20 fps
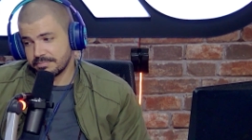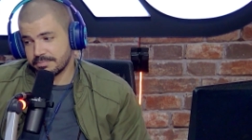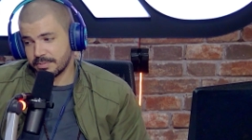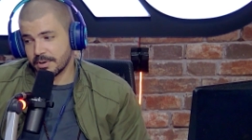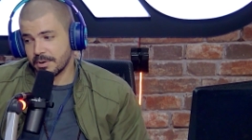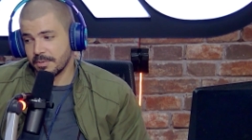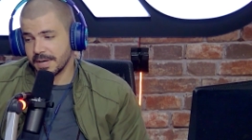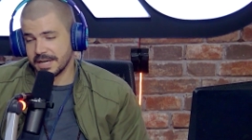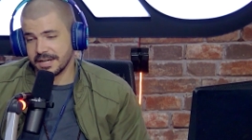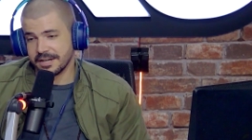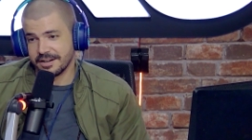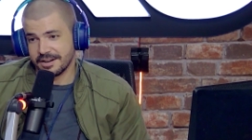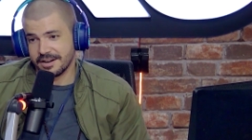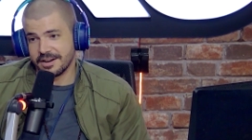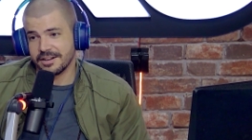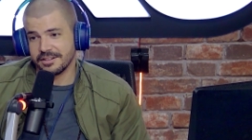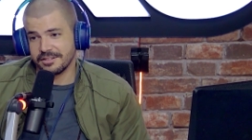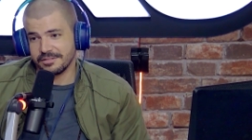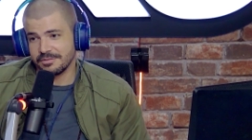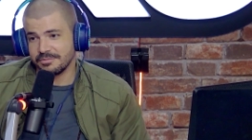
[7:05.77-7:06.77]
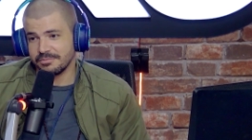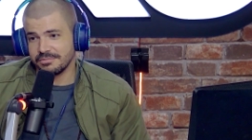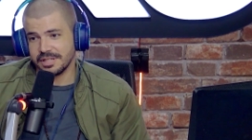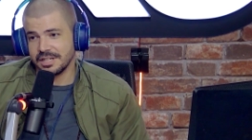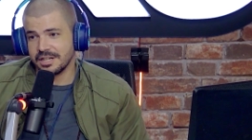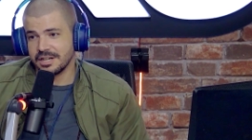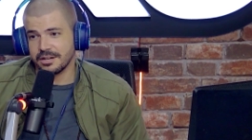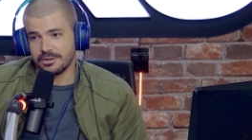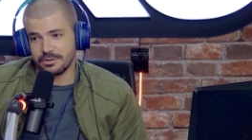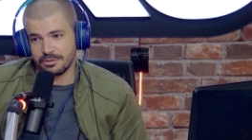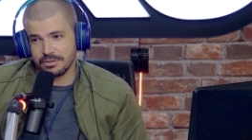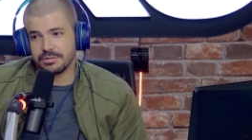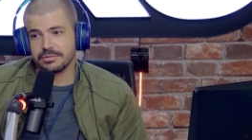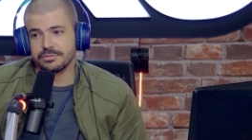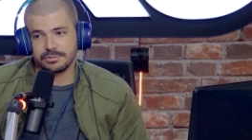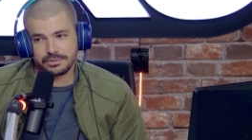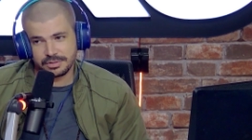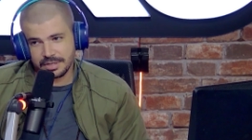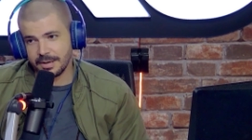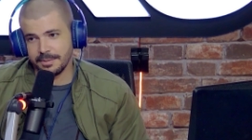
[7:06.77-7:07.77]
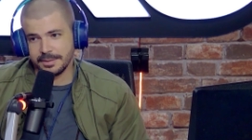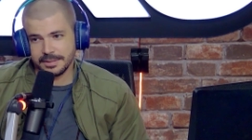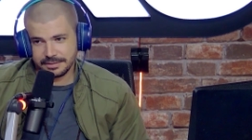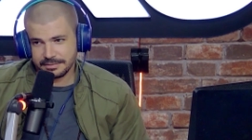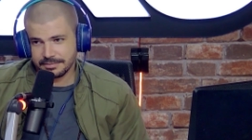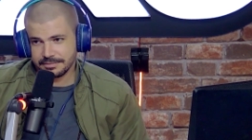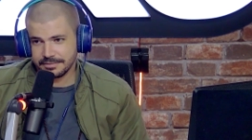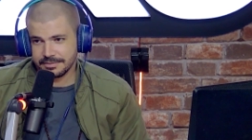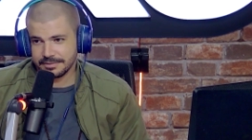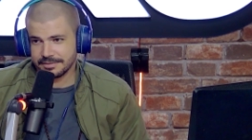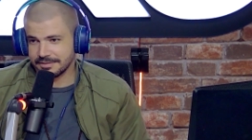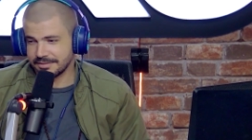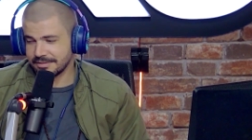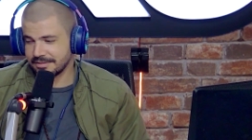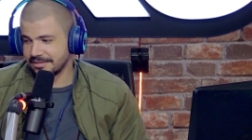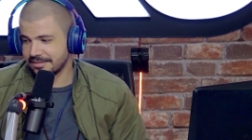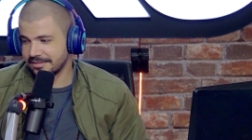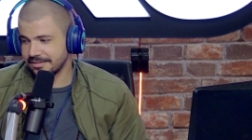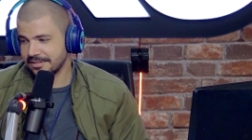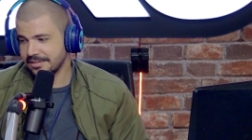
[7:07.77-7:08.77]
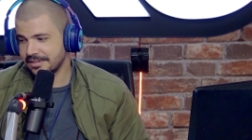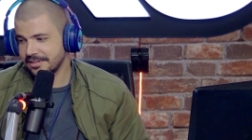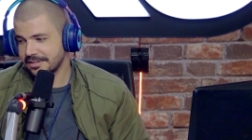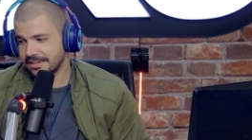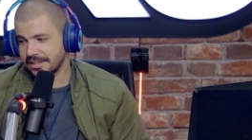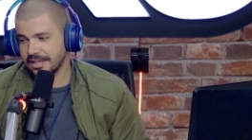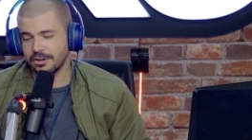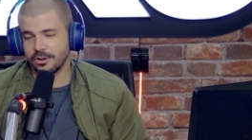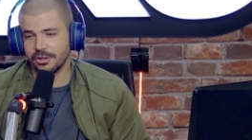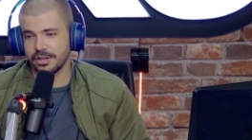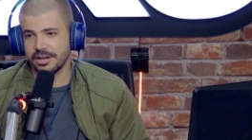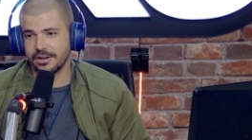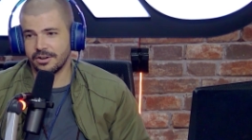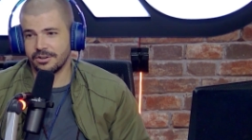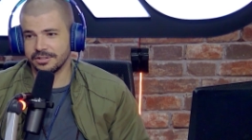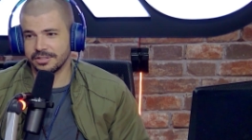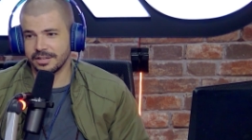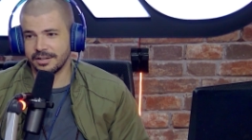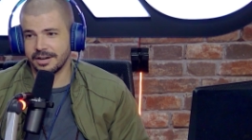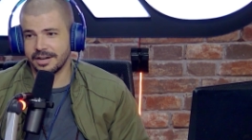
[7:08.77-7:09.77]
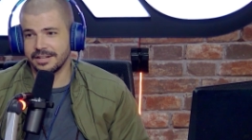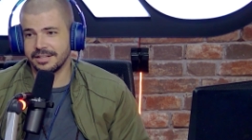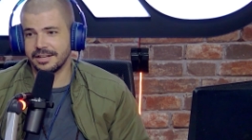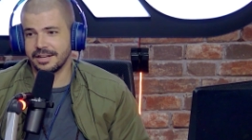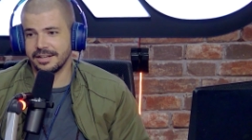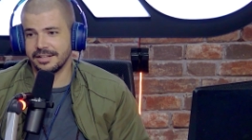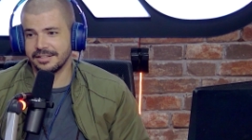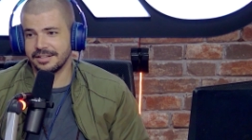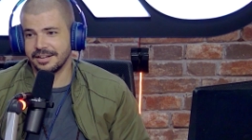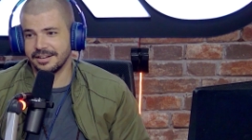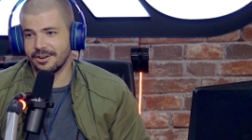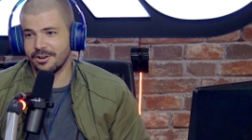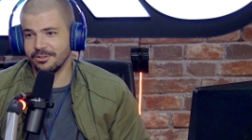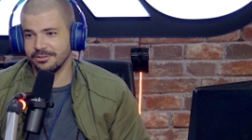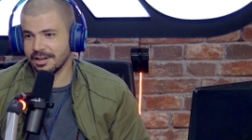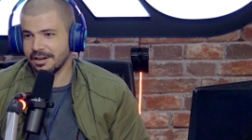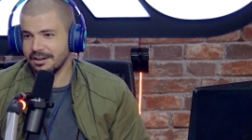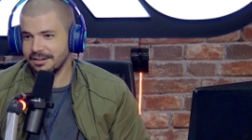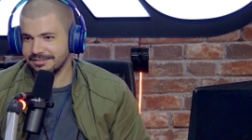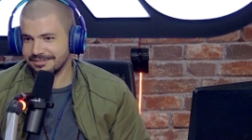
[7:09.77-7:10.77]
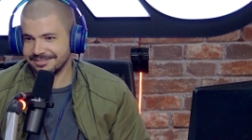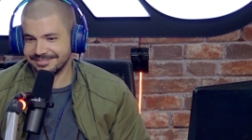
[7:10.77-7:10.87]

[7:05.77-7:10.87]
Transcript: Mal habido. un dinero, tú sabes. Yeah. De lo de Hunter. Eh, de, de Hunter.